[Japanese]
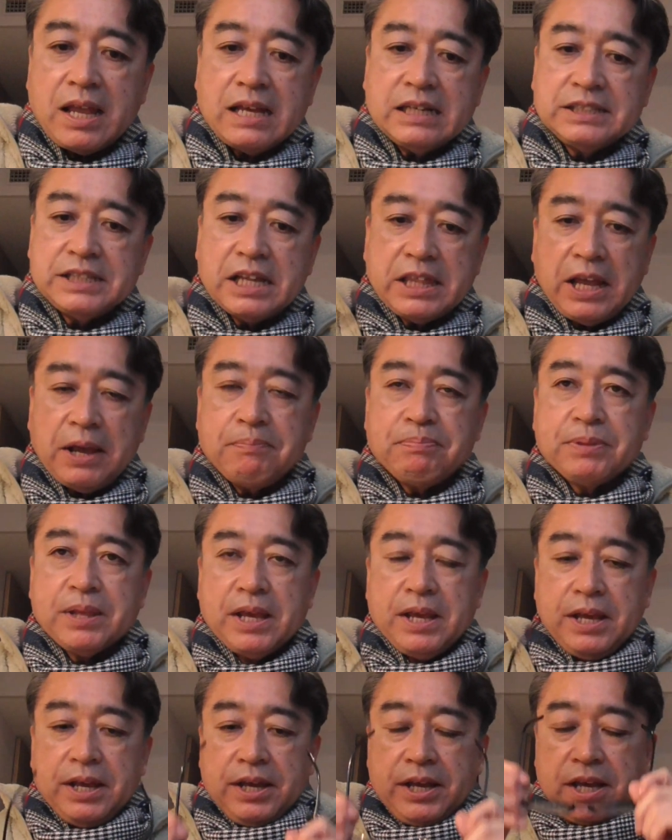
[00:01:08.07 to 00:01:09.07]
さて、
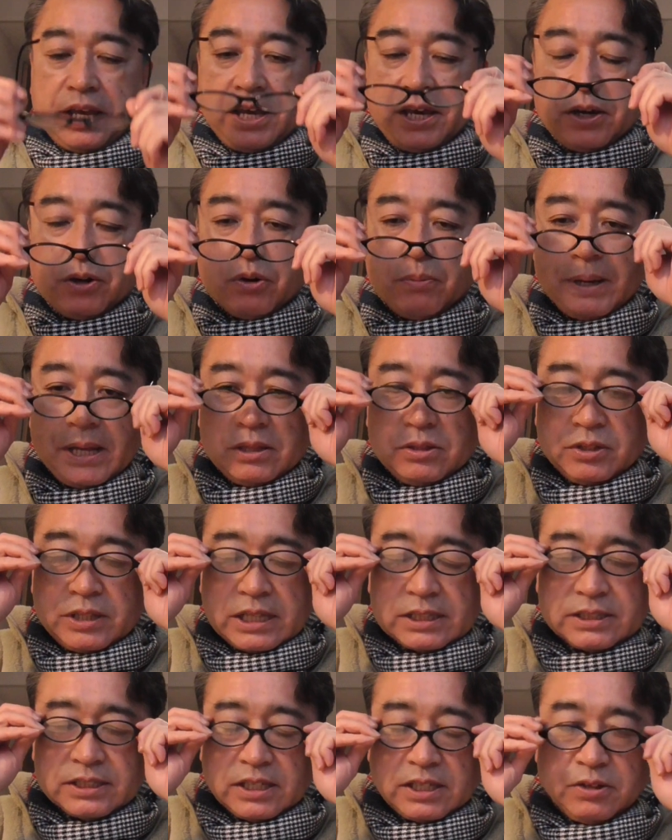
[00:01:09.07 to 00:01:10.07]
えー、コメント
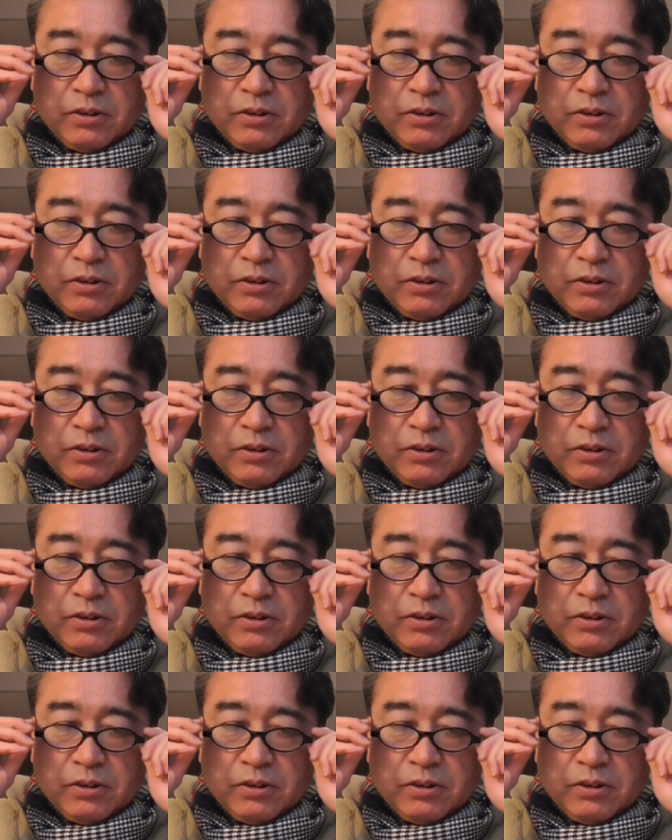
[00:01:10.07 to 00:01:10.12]
です。